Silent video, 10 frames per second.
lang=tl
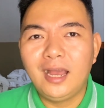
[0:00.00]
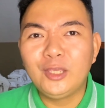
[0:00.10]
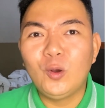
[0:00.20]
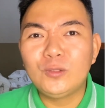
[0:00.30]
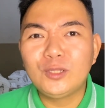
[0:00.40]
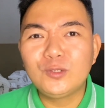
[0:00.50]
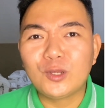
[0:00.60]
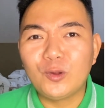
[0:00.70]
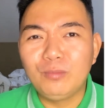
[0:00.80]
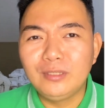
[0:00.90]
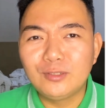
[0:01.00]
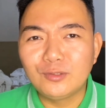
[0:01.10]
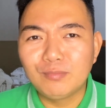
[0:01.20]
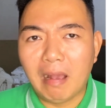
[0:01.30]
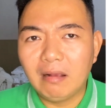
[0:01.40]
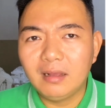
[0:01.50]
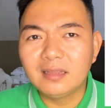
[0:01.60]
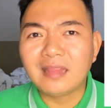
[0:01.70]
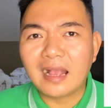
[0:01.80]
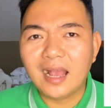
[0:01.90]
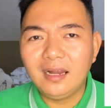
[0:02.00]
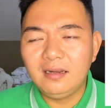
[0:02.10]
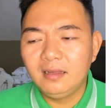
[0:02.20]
Ayoko na doon sa Robinsons Bank. Ang tagal.